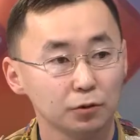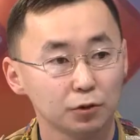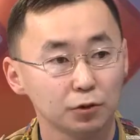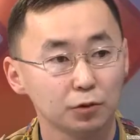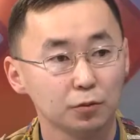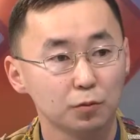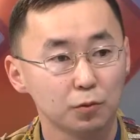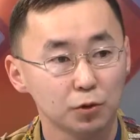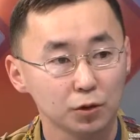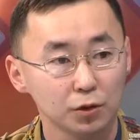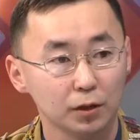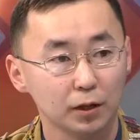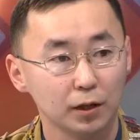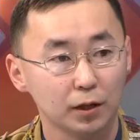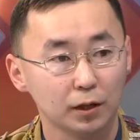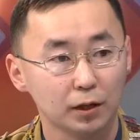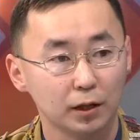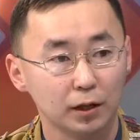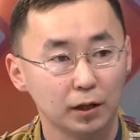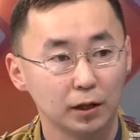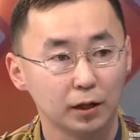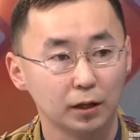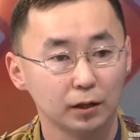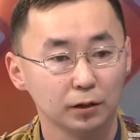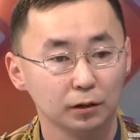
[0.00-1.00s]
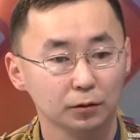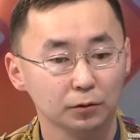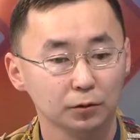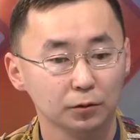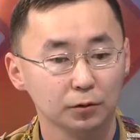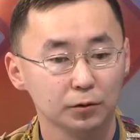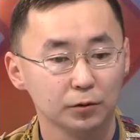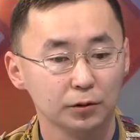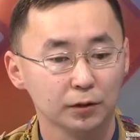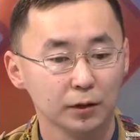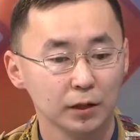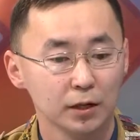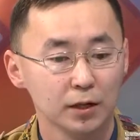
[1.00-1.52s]
что можно а, то
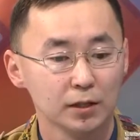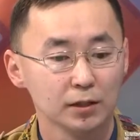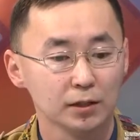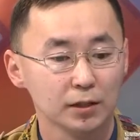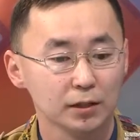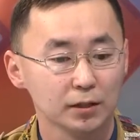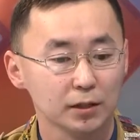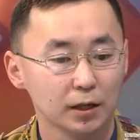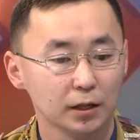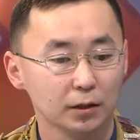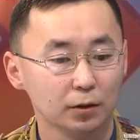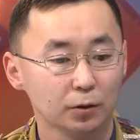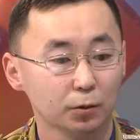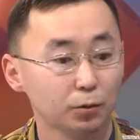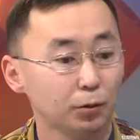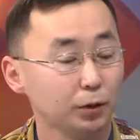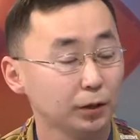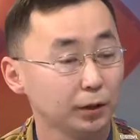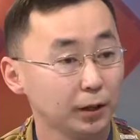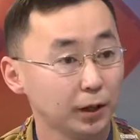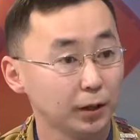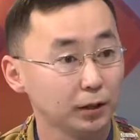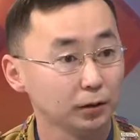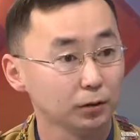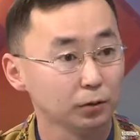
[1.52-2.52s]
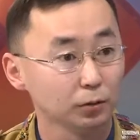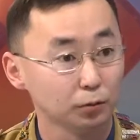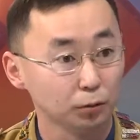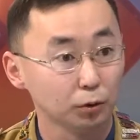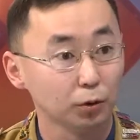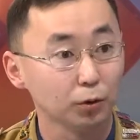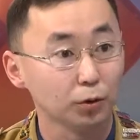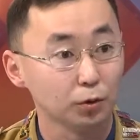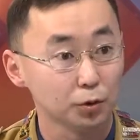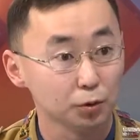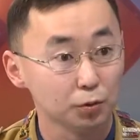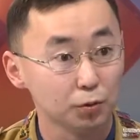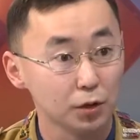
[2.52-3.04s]
есть создать такой отряд, но
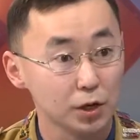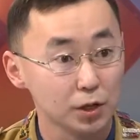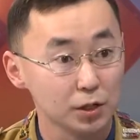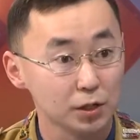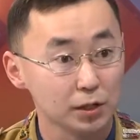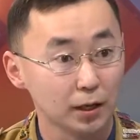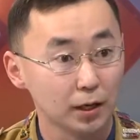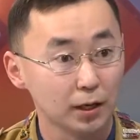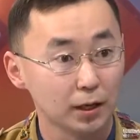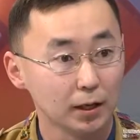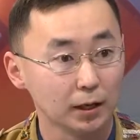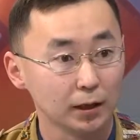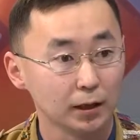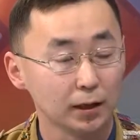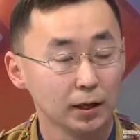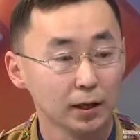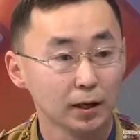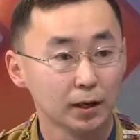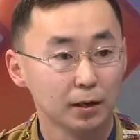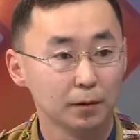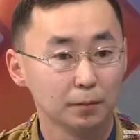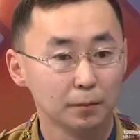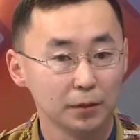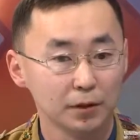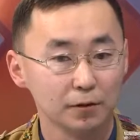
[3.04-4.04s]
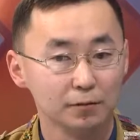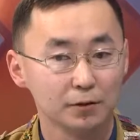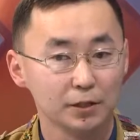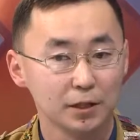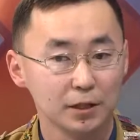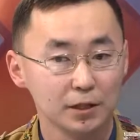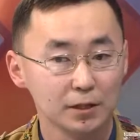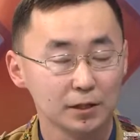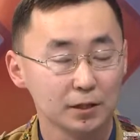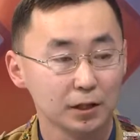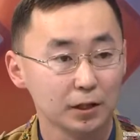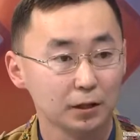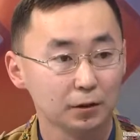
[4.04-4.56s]
только студенческий день. Мы
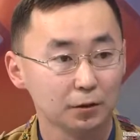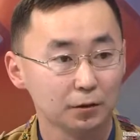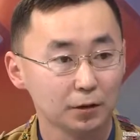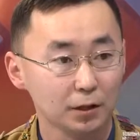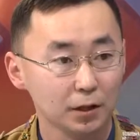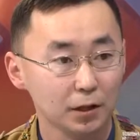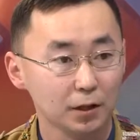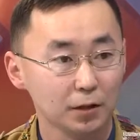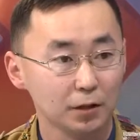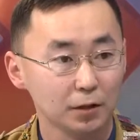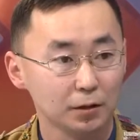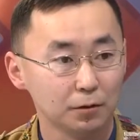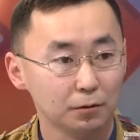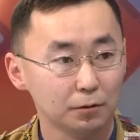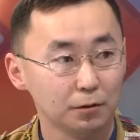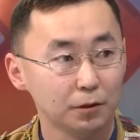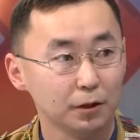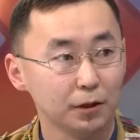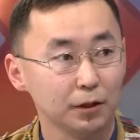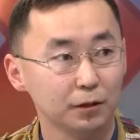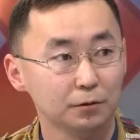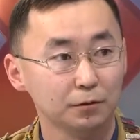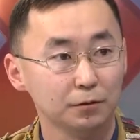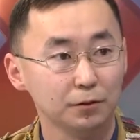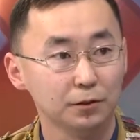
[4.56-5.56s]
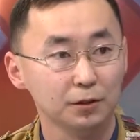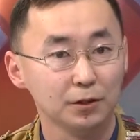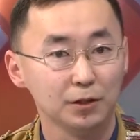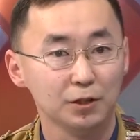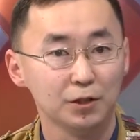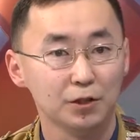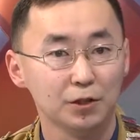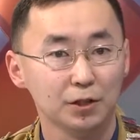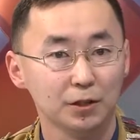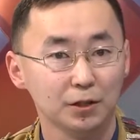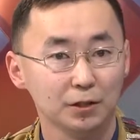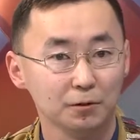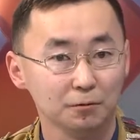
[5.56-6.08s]
взялись за эту идею, и в
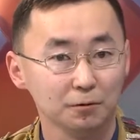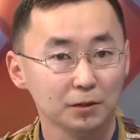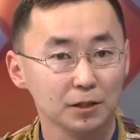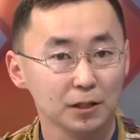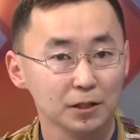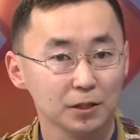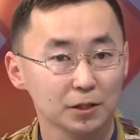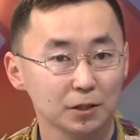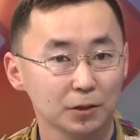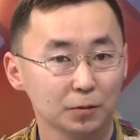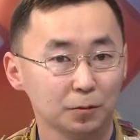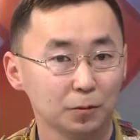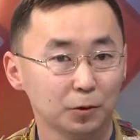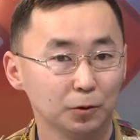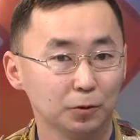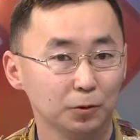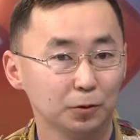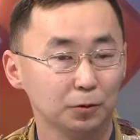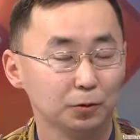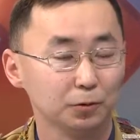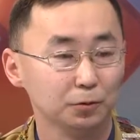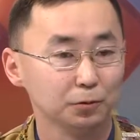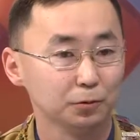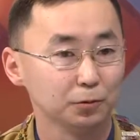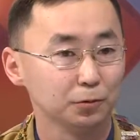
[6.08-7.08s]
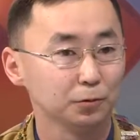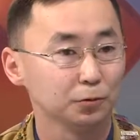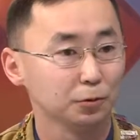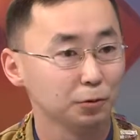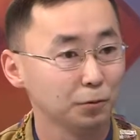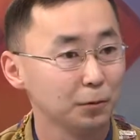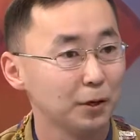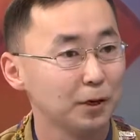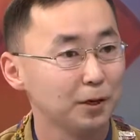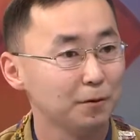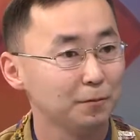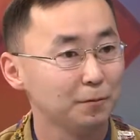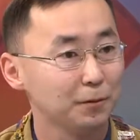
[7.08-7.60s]
2019 году ну,
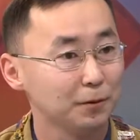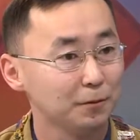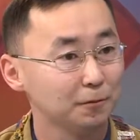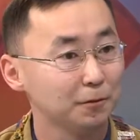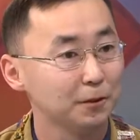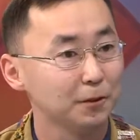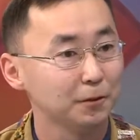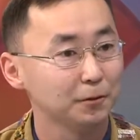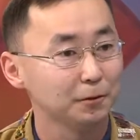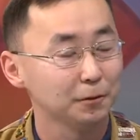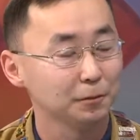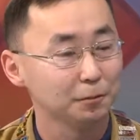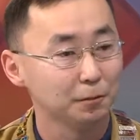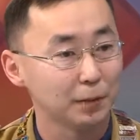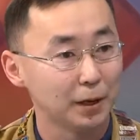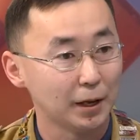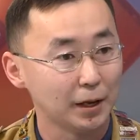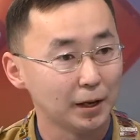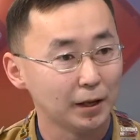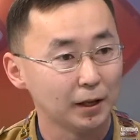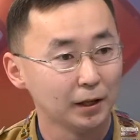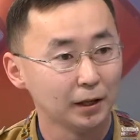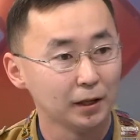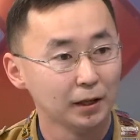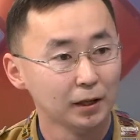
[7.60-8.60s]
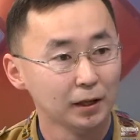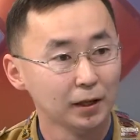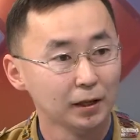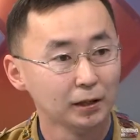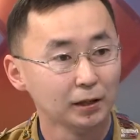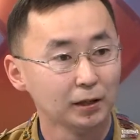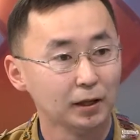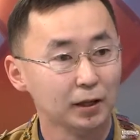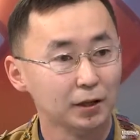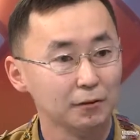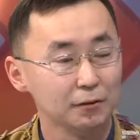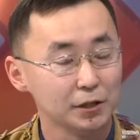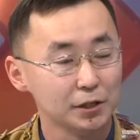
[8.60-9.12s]
сумели впервые вот поехать
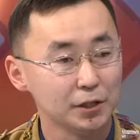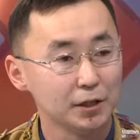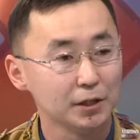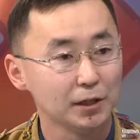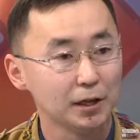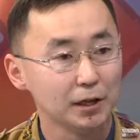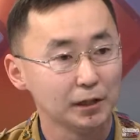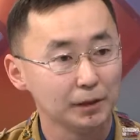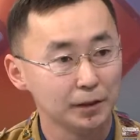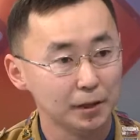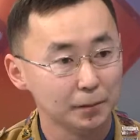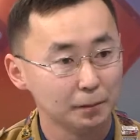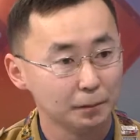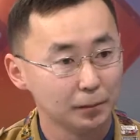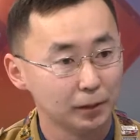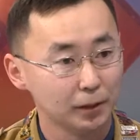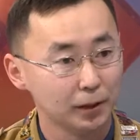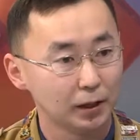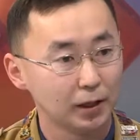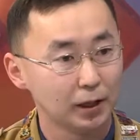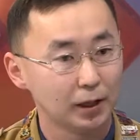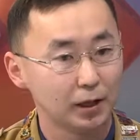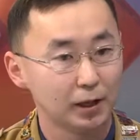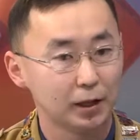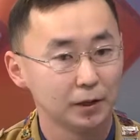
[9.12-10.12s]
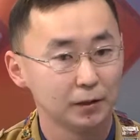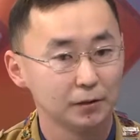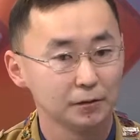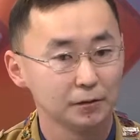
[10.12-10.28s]
на весенний этап э,